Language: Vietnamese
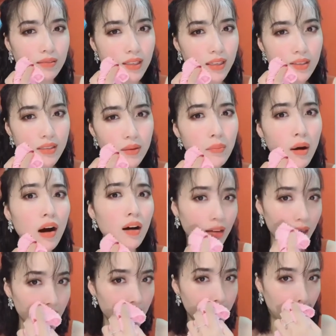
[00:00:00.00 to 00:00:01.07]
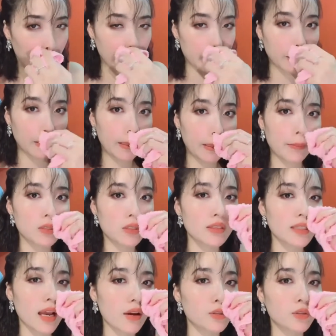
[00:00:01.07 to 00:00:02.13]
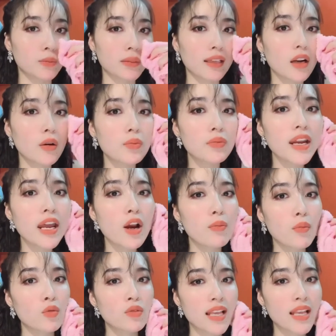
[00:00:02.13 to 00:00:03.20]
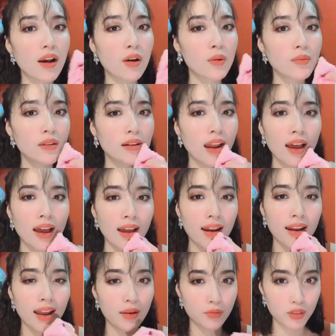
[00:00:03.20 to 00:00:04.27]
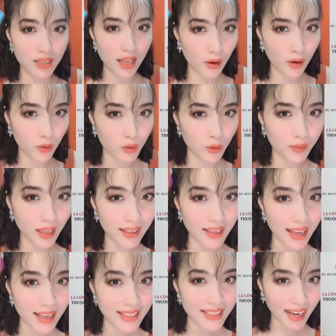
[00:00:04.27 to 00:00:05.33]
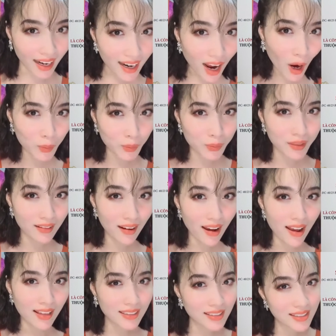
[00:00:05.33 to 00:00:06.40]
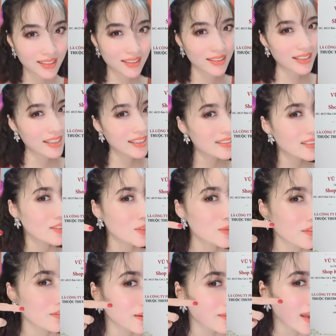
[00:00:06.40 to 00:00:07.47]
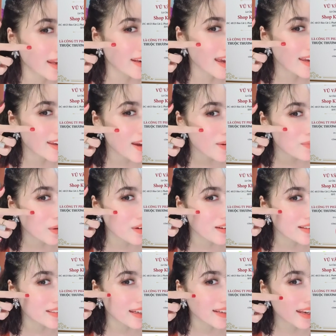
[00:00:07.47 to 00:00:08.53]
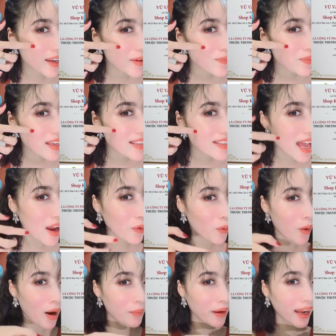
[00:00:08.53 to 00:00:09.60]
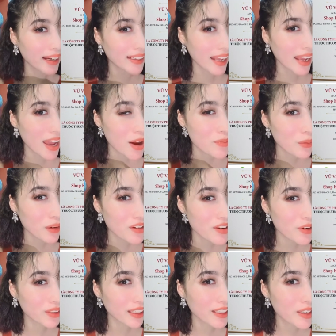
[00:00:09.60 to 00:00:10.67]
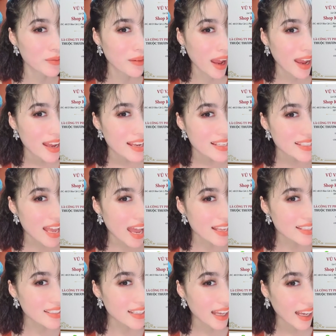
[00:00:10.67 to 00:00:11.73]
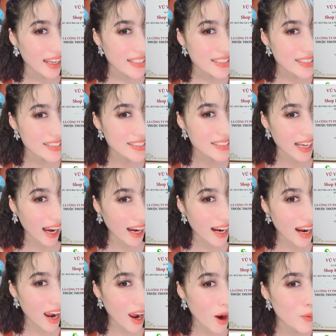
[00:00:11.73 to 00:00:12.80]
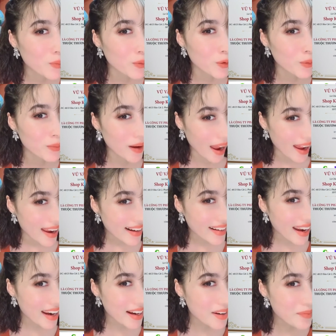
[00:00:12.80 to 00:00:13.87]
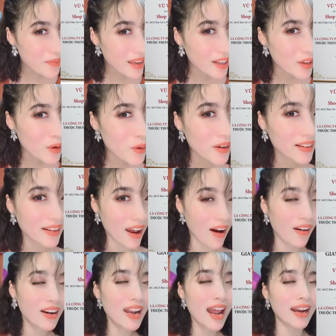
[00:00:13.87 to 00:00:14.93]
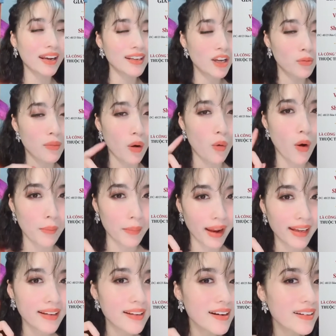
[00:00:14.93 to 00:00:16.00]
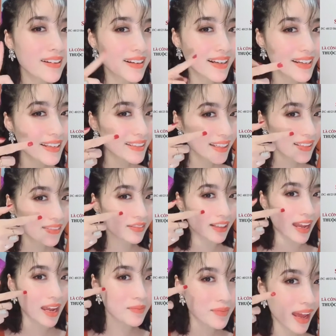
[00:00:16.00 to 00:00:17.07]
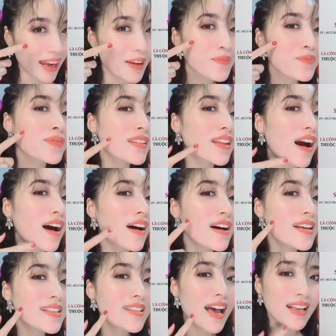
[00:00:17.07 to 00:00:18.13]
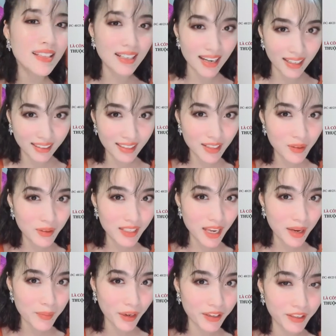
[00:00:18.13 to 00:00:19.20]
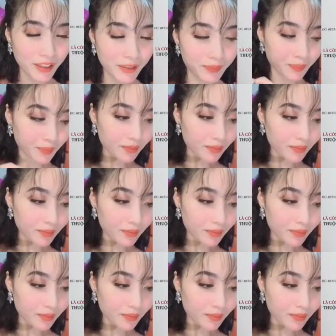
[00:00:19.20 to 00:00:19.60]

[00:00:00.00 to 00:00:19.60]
Sẽ, sẽ mờ đi, và nó sẽ làm cho da của chúng ta đồng đều màu da, cũng như là làm cho da của chúng ta trắng hồng nữa. Thực sự khi sử dụng sản phẩm này, đây mọi người thấy này, da của Hoàng Mai Anh này, mọi người có thấy không ạ? Da rất là trắng hồng, đúng không ạ? Căng mịn luôn. Đó là điều mà Hoàng Mai Anh cực kỳ thích với em này. Đó, da rất là thích luôn nha mọi người.